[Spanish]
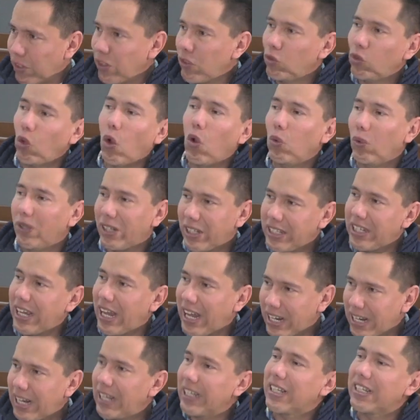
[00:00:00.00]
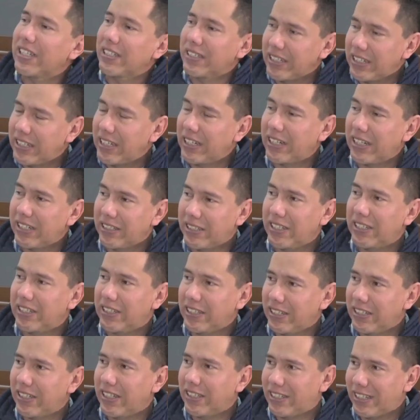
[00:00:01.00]
todo el día en la casilla que
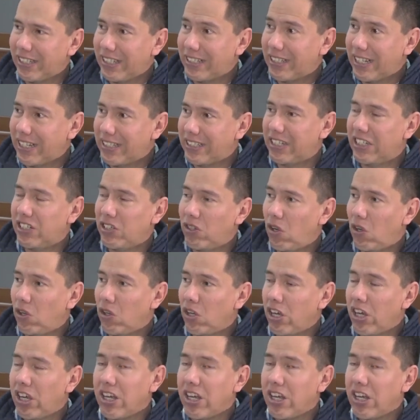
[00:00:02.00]
se te asignó.